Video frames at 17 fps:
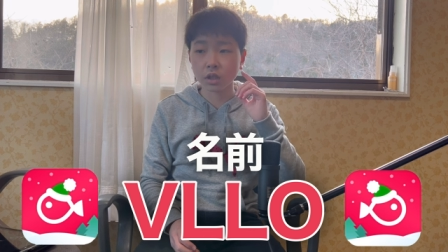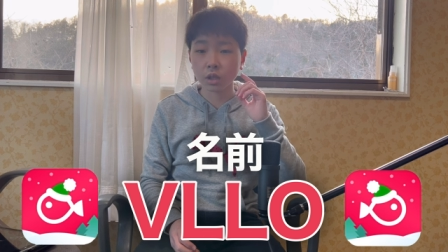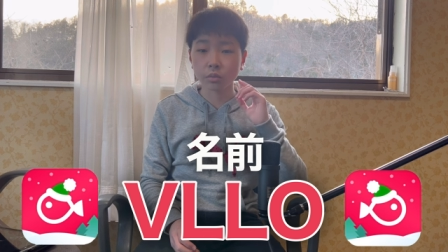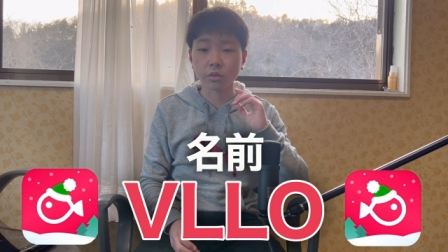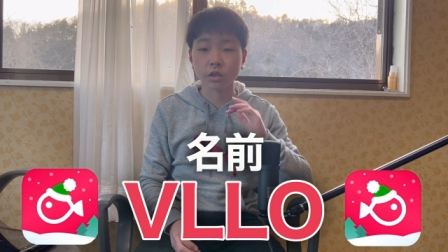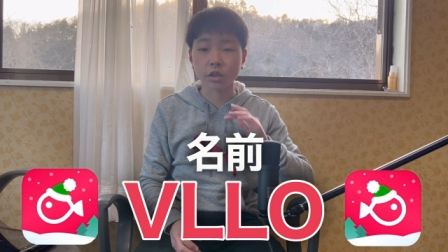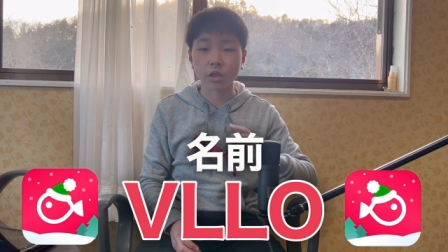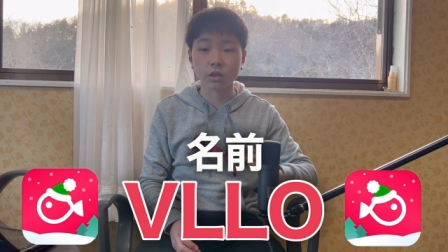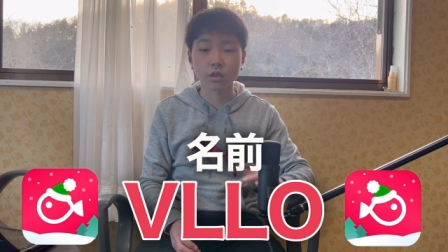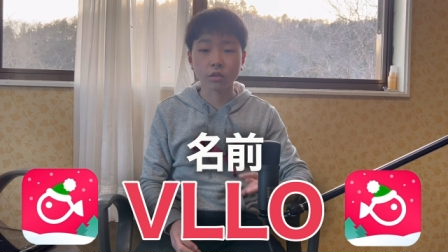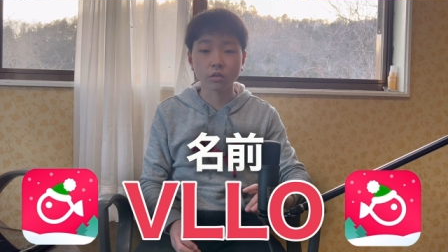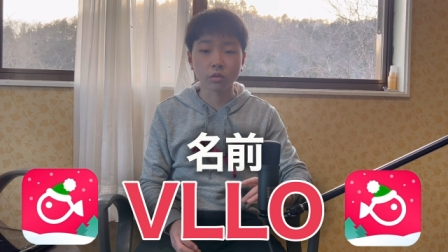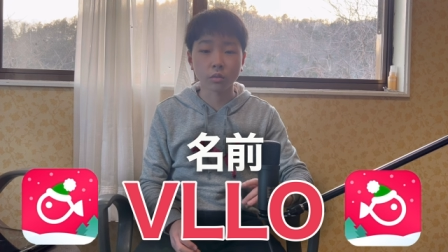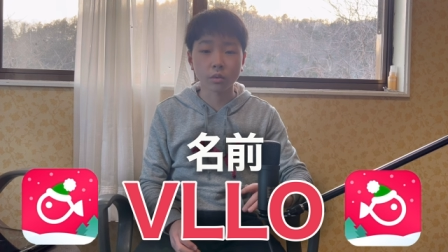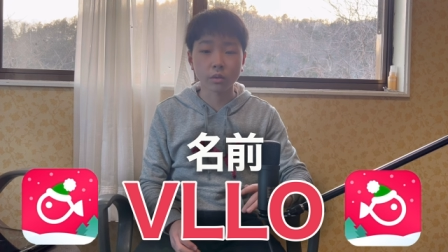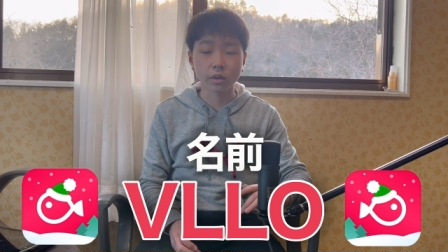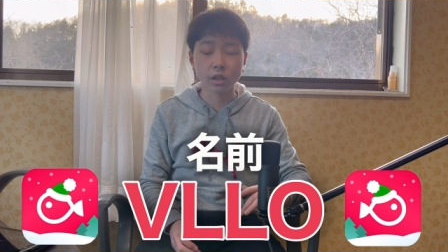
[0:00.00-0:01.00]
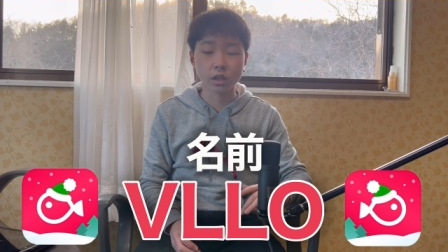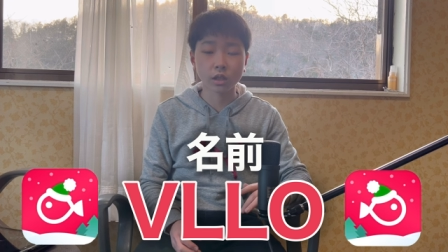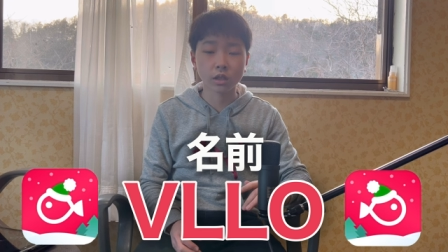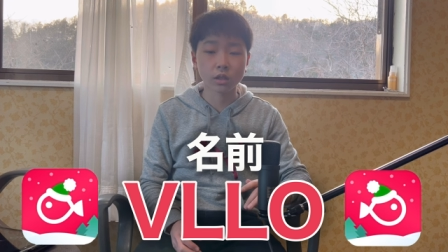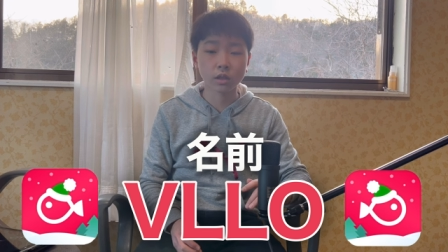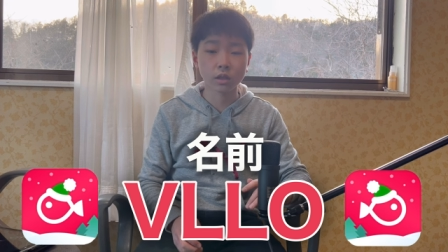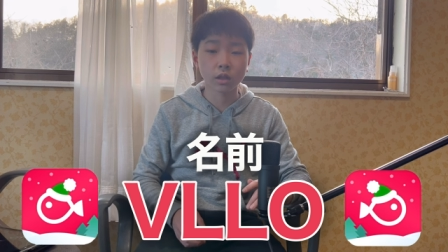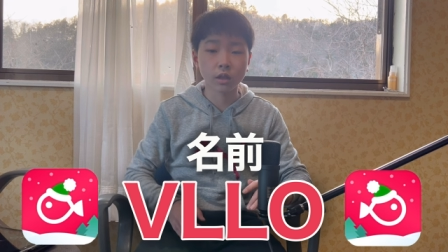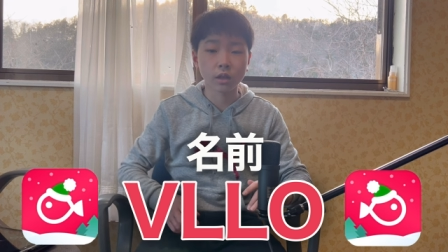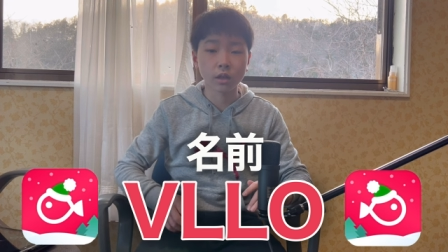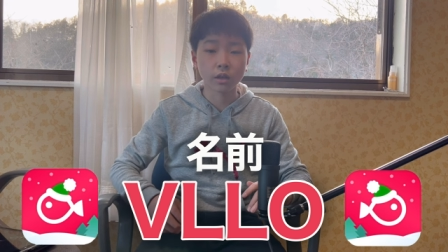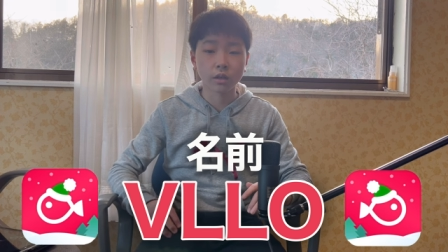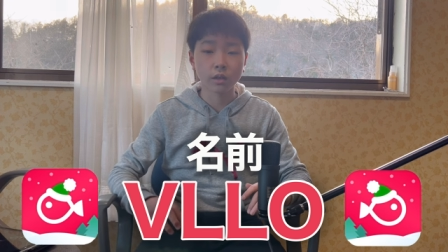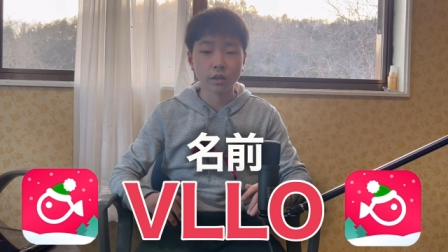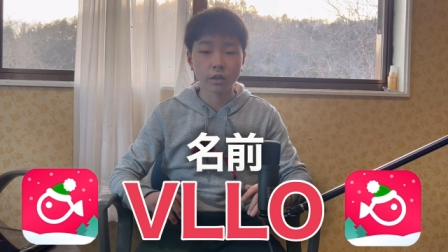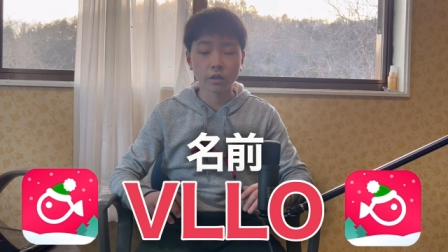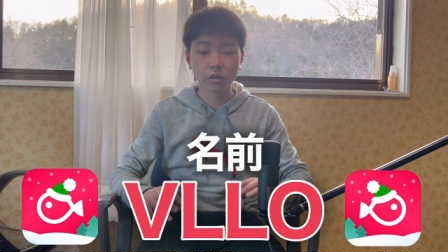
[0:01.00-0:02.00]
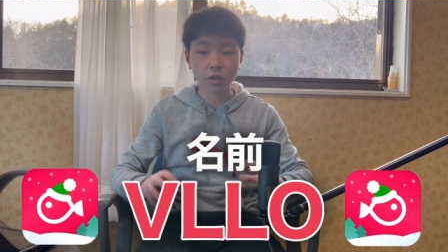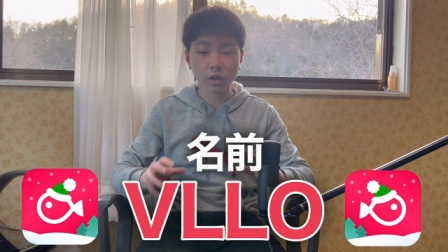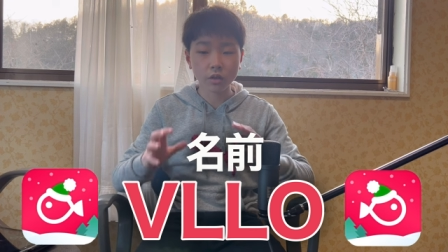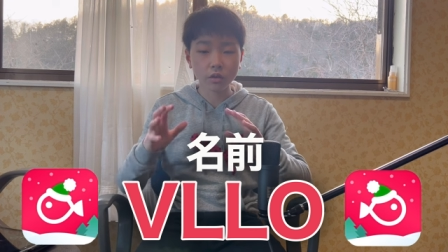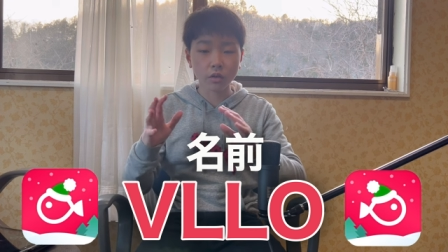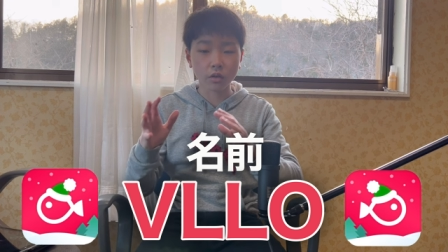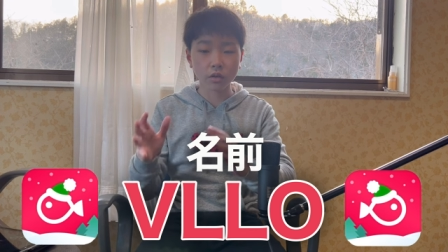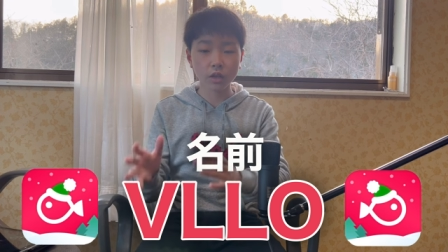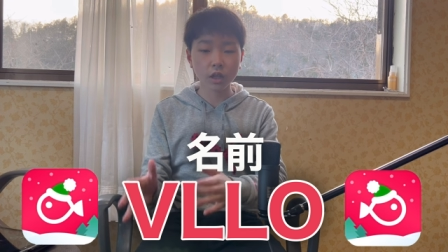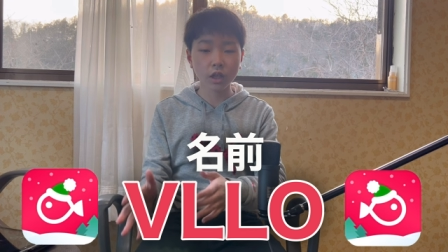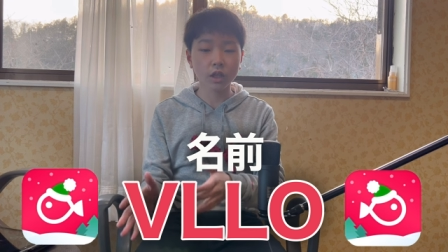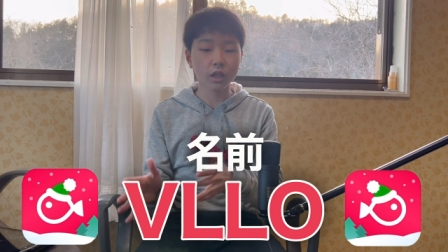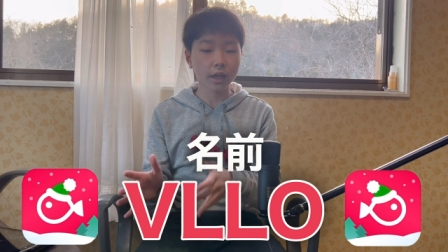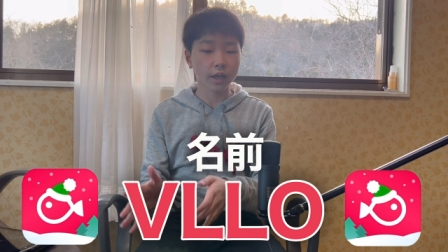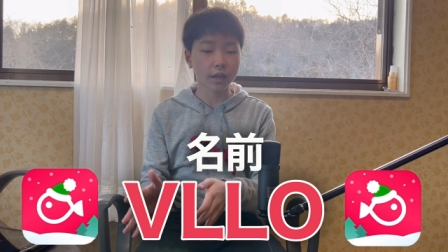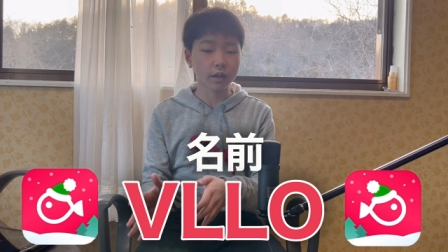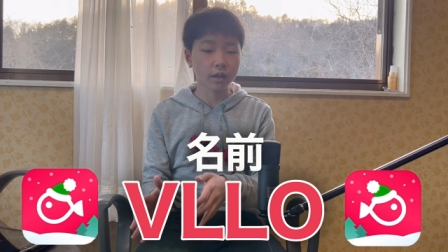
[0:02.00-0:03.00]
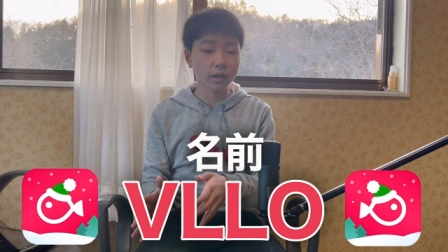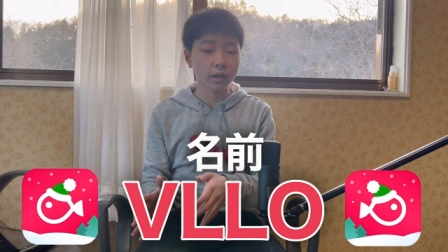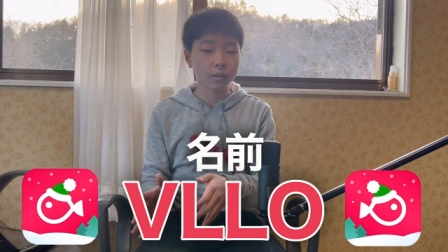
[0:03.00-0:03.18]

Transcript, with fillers: 多分使ってると思います。それを入れて、